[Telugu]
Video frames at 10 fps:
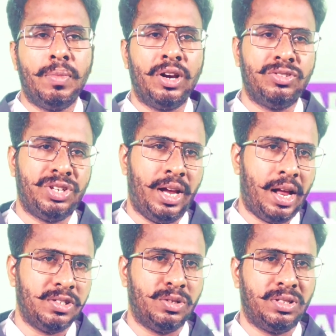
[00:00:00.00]
మనం
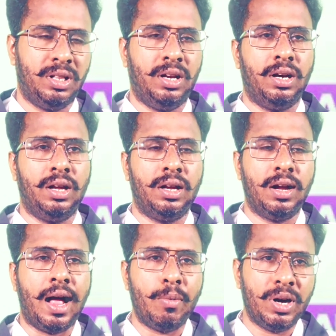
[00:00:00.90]
చేయాల్సి వస్తుందండి
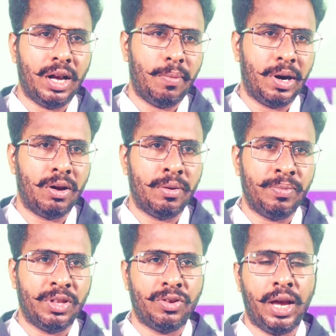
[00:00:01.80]
కాబట్టి మనం
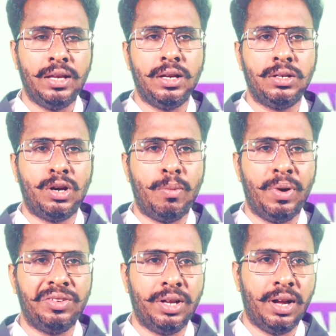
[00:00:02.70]
సో ఏం చేసినాం
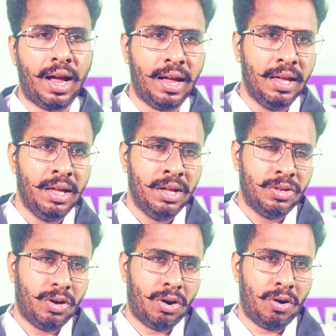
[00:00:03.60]
బేసిక్గా
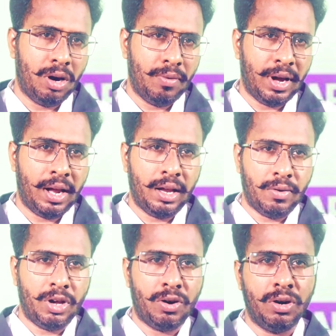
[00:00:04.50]
సో రెండు వేల
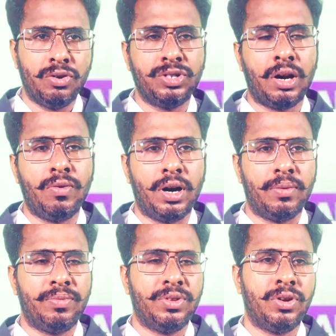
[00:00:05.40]
ఇరవై రెండు సర్వర్
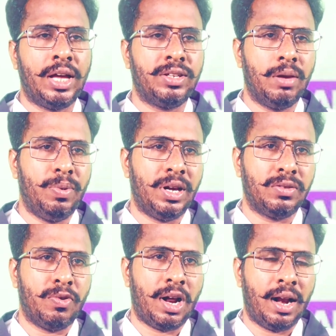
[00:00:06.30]
సో ఎస్ఏపి
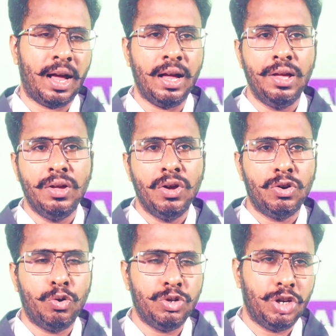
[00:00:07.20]
ఎస్ ఫోర్ హనా
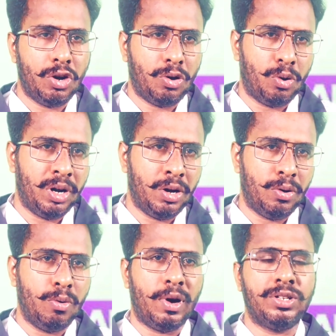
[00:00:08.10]
టూ జీరో ట్వంటీ
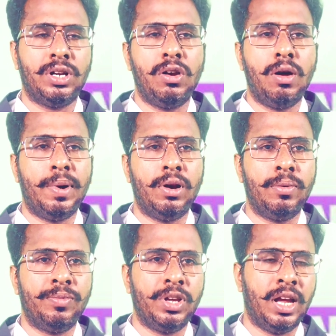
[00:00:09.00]
టూ వర్షన్లో
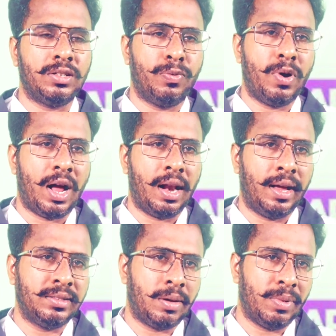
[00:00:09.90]
మనం ఈ ఎస్ ఫోర్
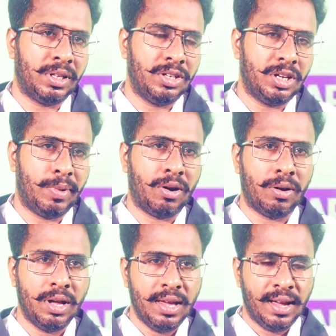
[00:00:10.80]
హనాకు సంబంధించి మనం
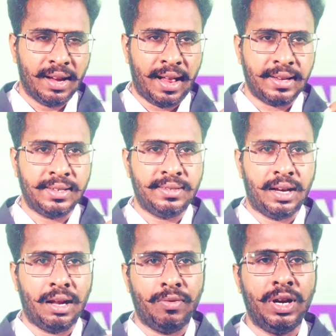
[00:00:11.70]
క్లాసెస్
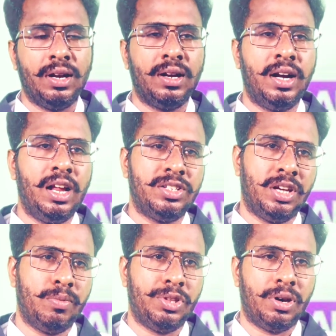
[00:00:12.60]
అనేవి డీల్
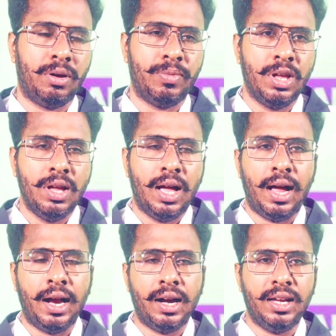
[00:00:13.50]
చేయబోతున్నాం
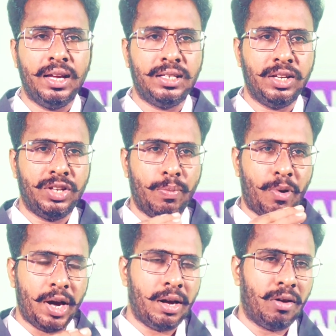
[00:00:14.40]
అండ్ ఈసీసీ
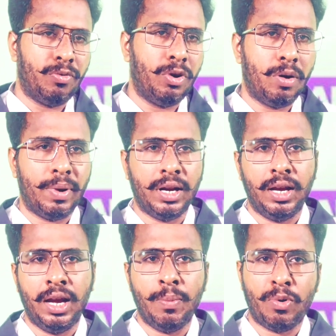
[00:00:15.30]
పాయింట్ ఆఫ్ వ్యూలో
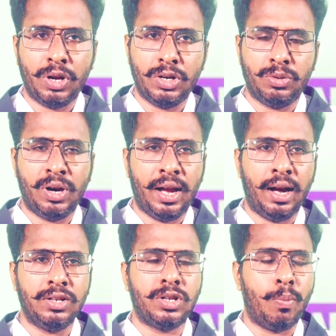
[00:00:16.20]
మనకి ఏ ప్రాజెక్ట్స్
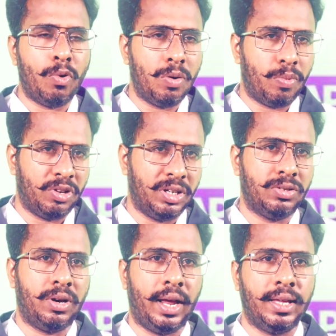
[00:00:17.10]
ఉన్నాయంటే సపోర్ట్
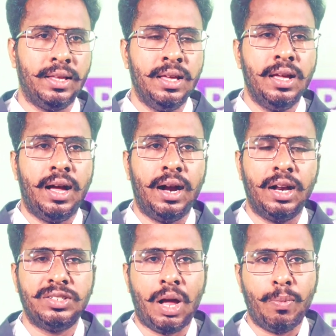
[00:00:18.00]
ప్రాజెక్ట్స్ ఉన్నాయి
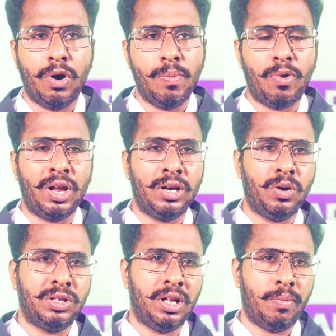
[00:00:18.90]
అంటే సపోర్ట్
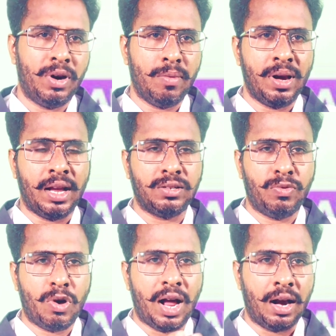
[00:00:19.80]
ప్రాజెక్ట్ వచ్చేటప్పటికి మనం ఎస్
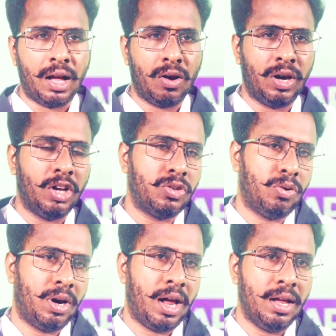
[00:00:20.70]
ఫోర్ హనాలో
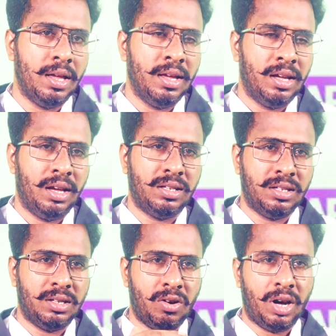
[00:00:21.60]
నేర్చుకున్న
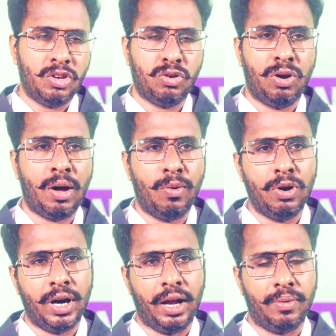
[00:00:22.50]
ఈసీసీలో e నేర్చుకున్న
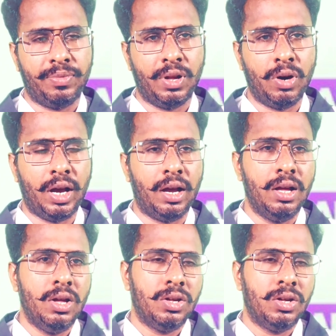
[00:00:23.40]
ఒకటే ఓకే